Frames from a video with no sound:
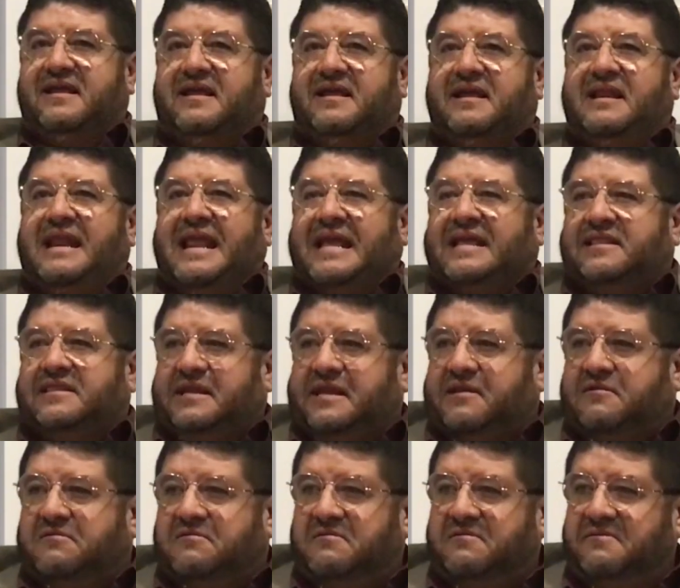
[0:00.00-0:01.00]

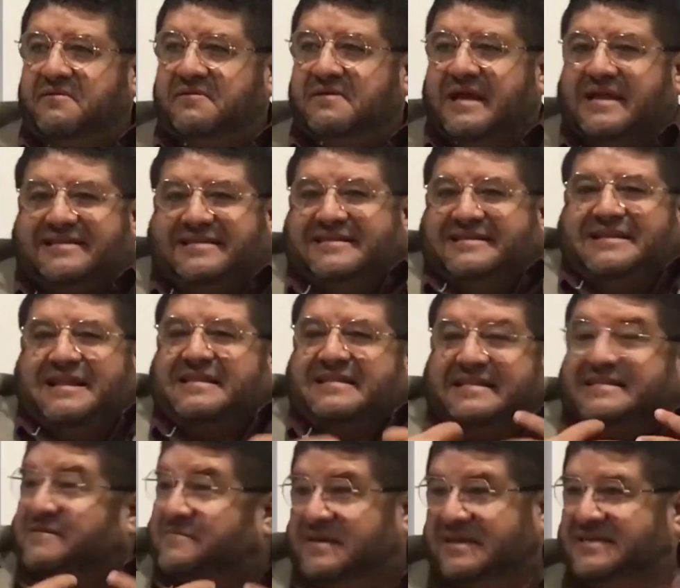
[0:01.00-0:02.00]
eléctrico, así
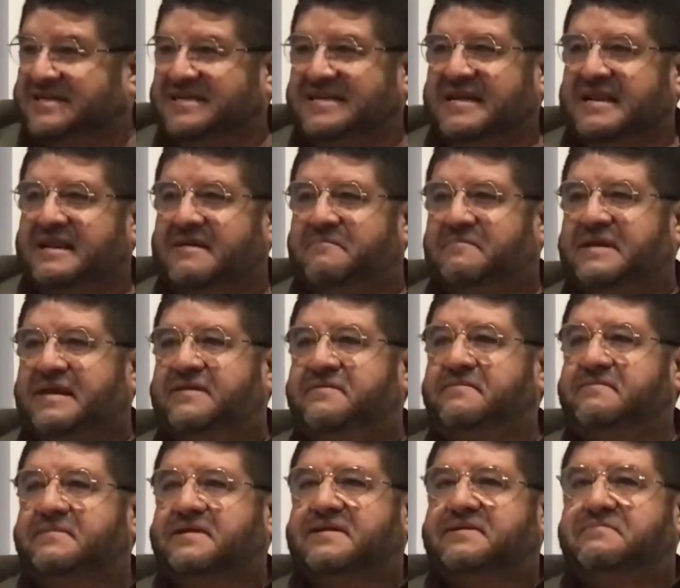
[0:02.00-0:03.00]
hasta se me enchina la piel, ¿no?
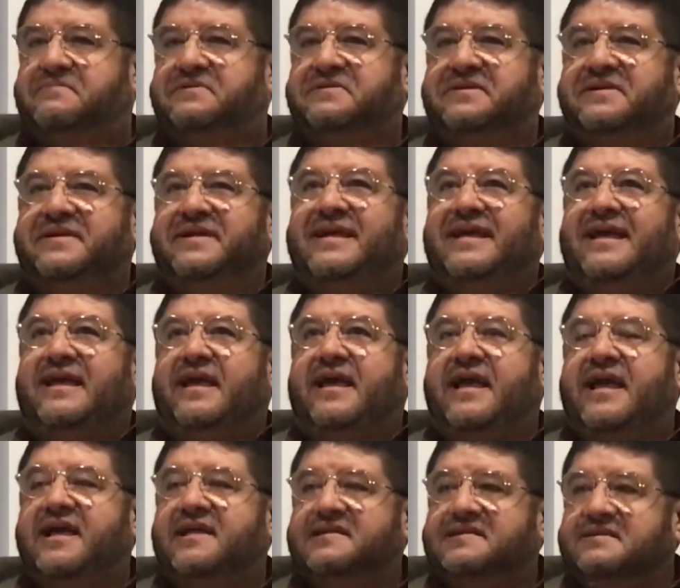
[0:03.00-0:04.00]

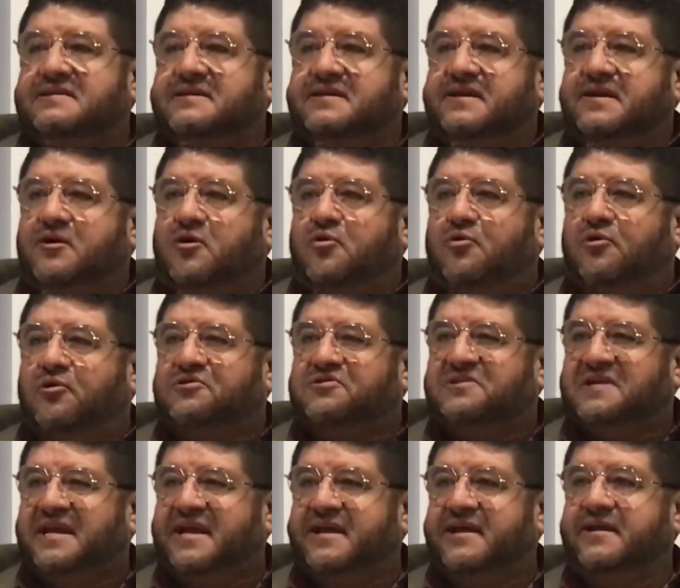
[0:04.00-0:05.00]
Es
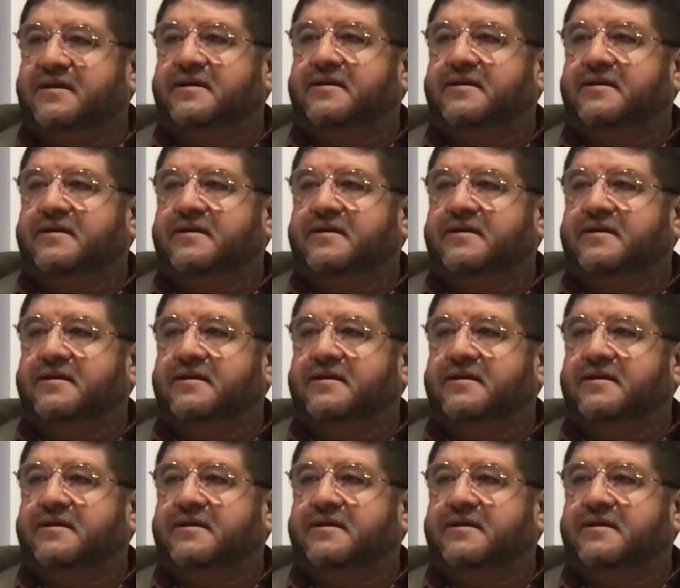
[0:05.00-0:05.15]
José